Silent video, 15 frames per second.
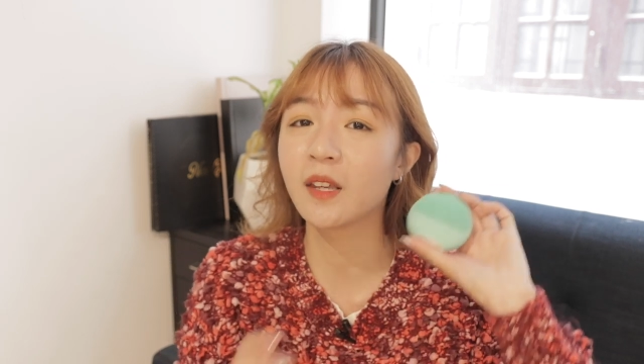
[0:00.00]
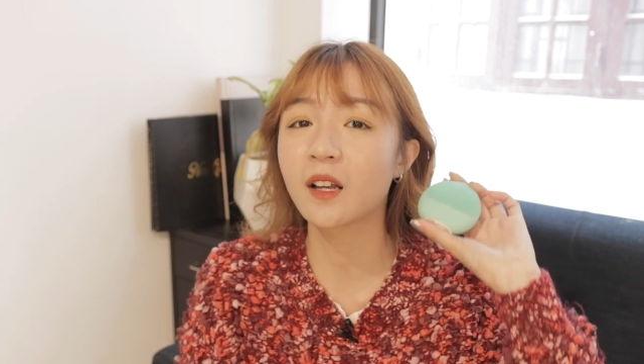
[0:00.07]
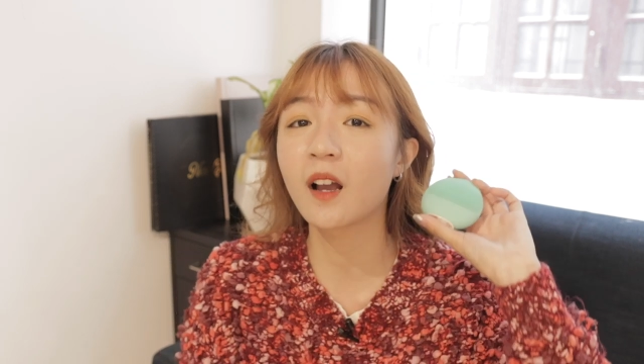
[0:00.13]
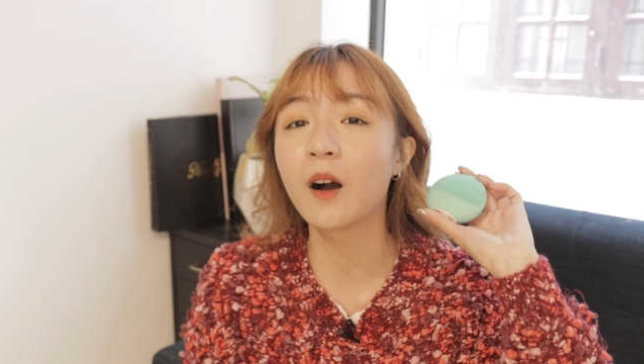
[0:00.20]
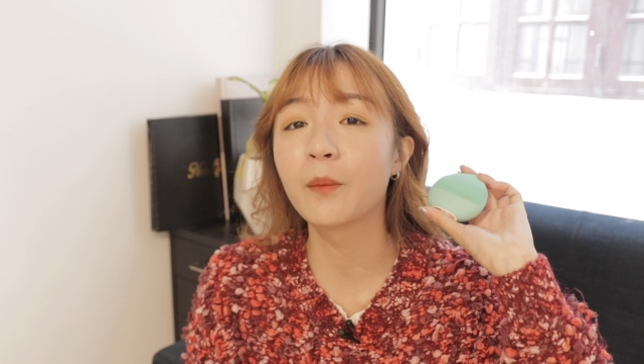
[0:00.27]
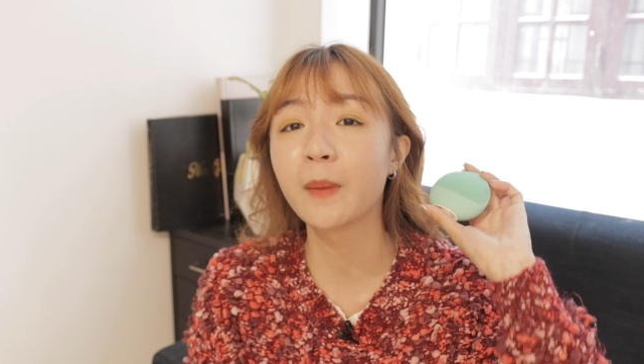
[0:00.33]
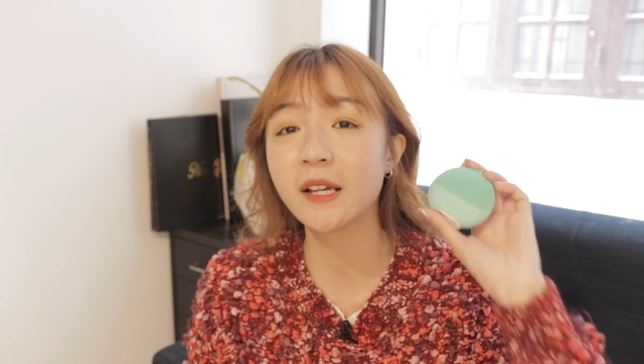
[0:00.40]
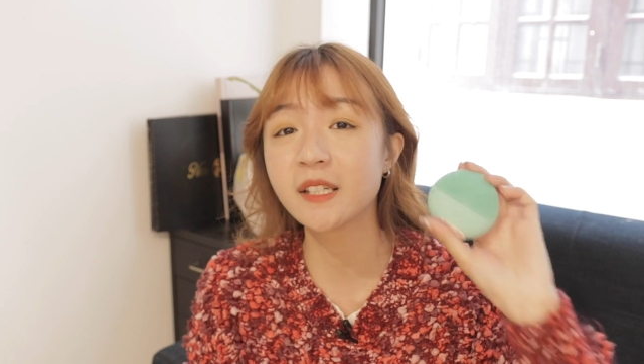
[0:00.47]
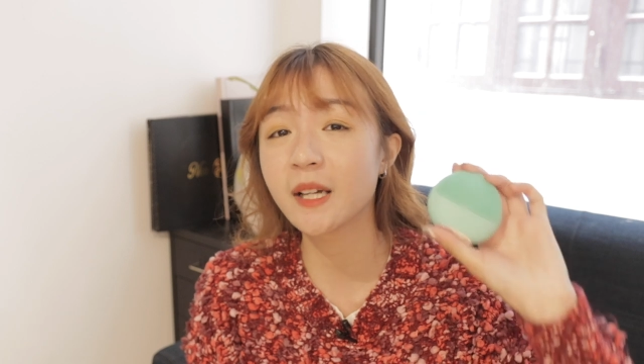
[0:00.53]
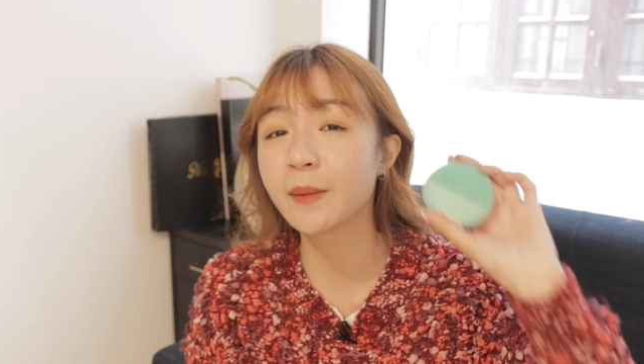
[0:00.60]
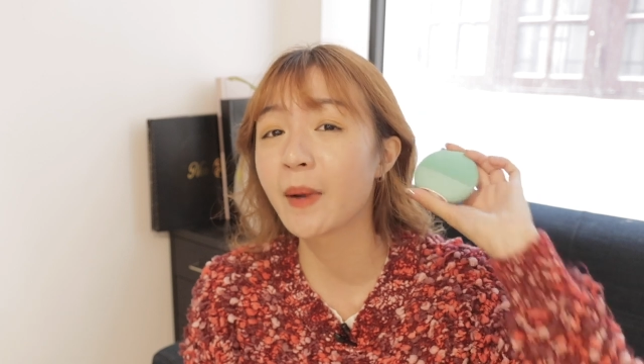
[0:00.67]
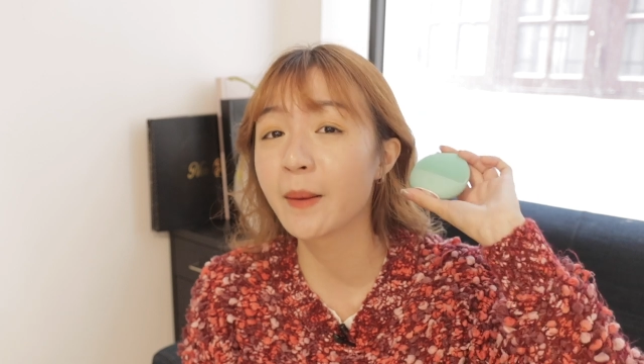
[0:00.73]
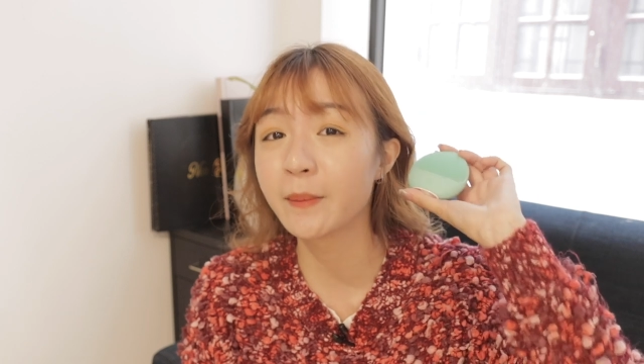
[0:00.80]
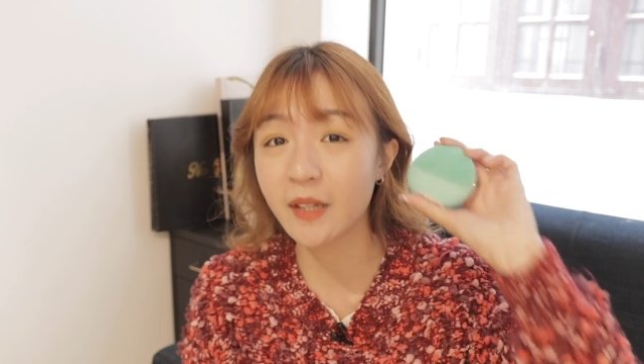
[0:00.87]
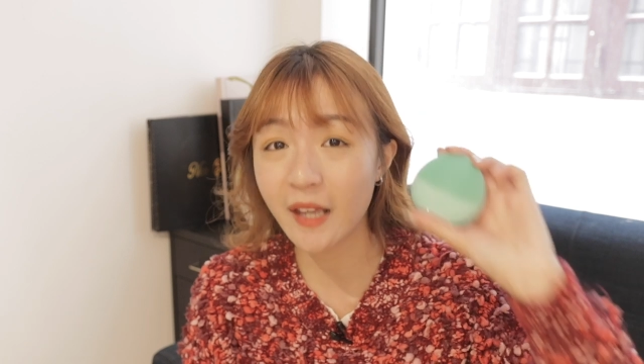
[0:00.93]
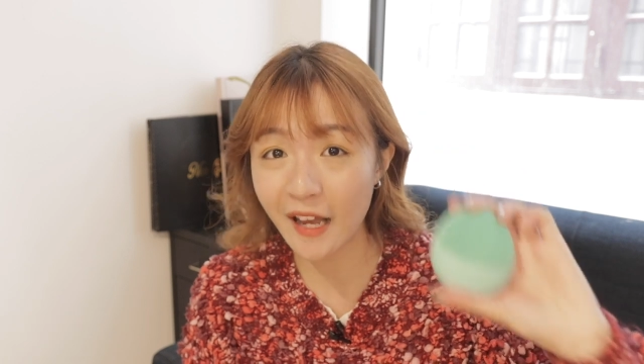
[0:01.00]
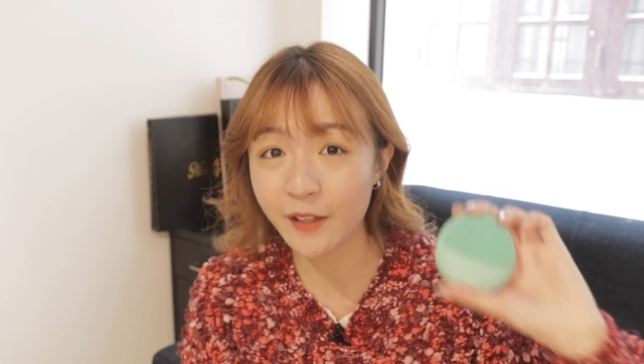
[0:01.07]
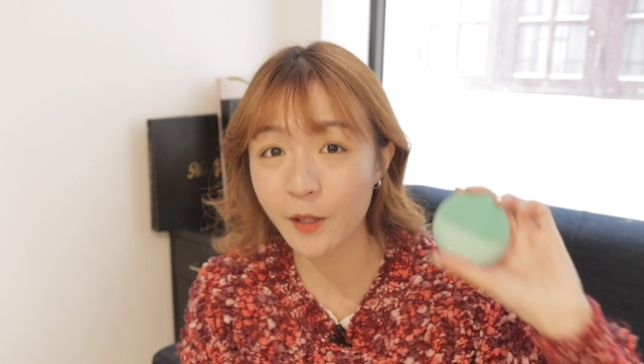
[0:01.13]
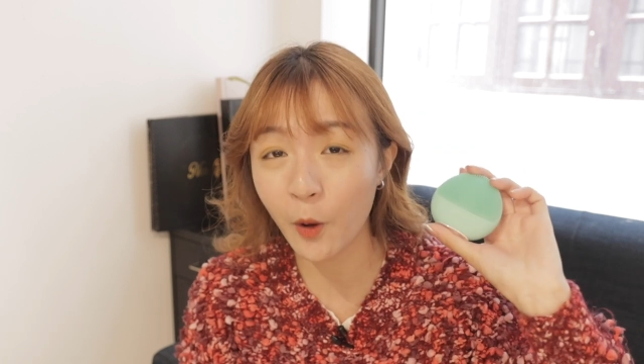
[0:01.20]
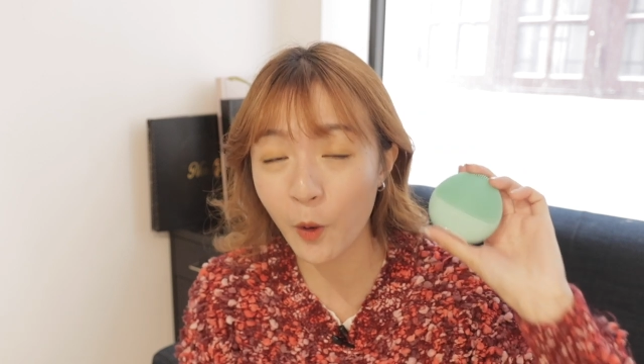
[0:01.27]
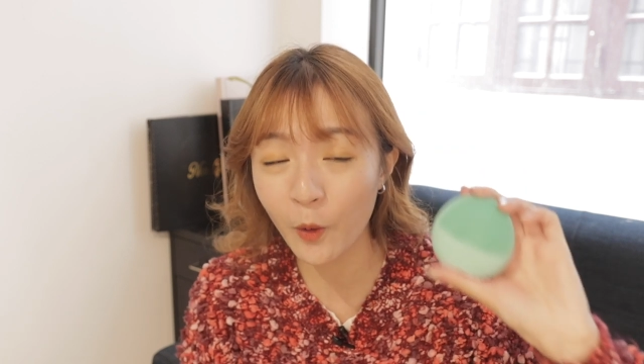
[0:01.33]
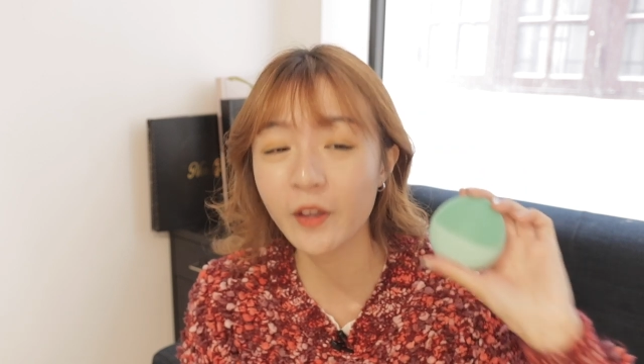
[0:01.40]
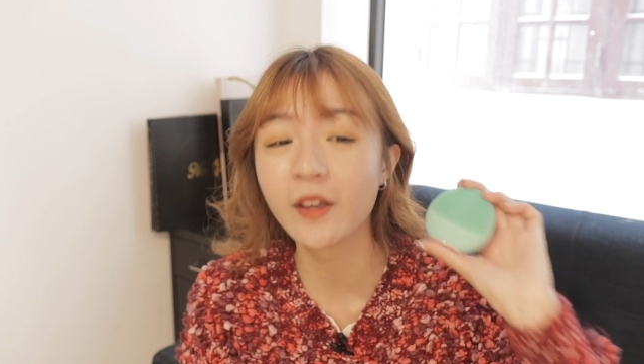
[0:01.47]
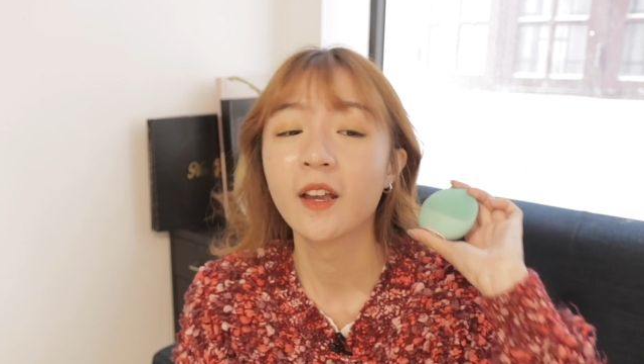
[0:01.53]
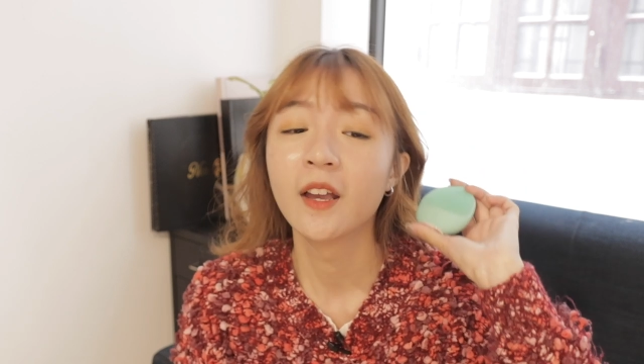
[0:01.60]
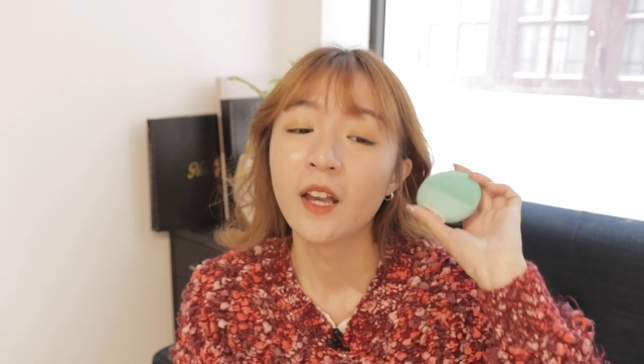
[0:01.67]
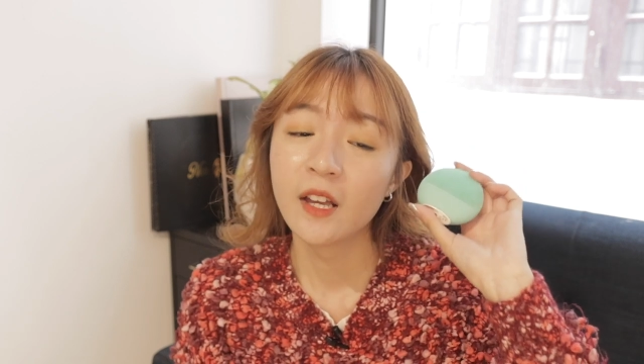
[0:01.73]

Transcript: chỉ còn bảy trăm hai mươi k thôi.